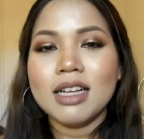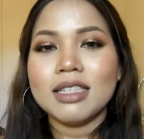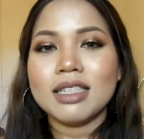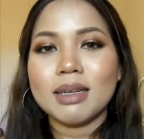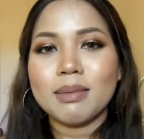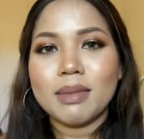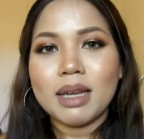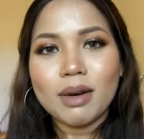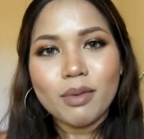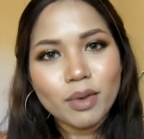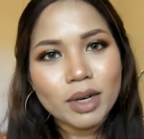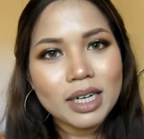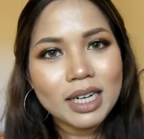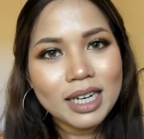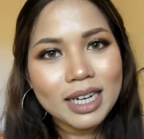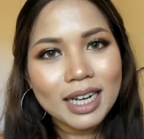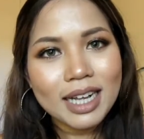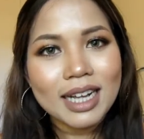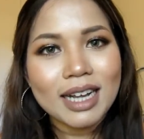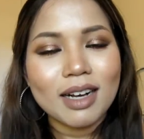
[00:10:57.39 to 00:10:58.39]
สำหรับวันนี้
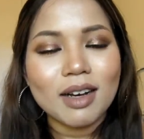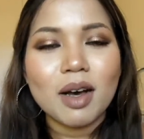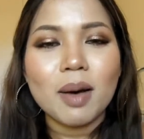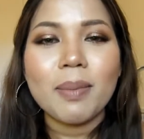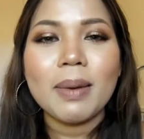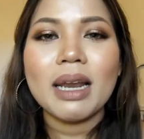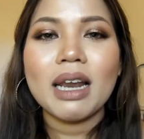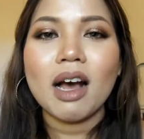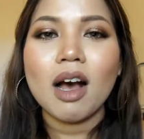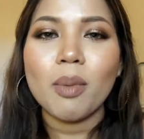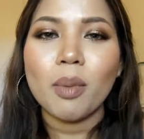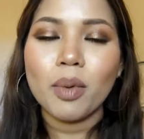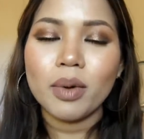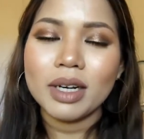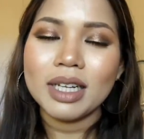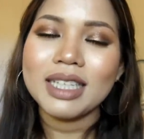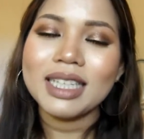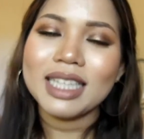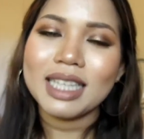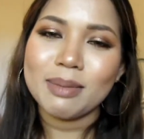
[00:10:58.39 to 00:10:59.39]
นะคะ ก็ไปแล้วขอบคุณ
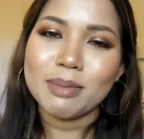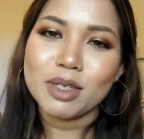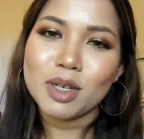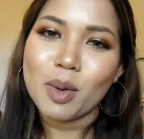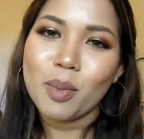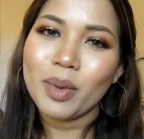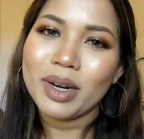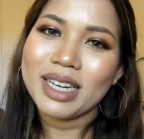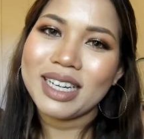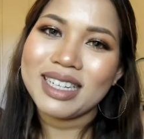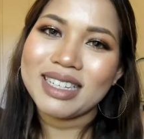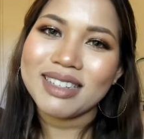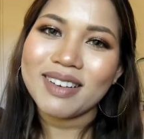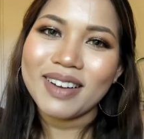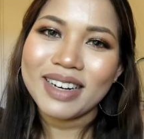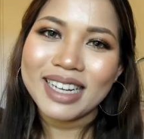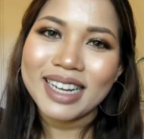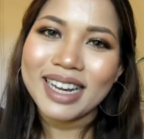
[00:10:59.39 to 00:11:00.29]
ที่ติดตามชมวันนี้ สวัสดี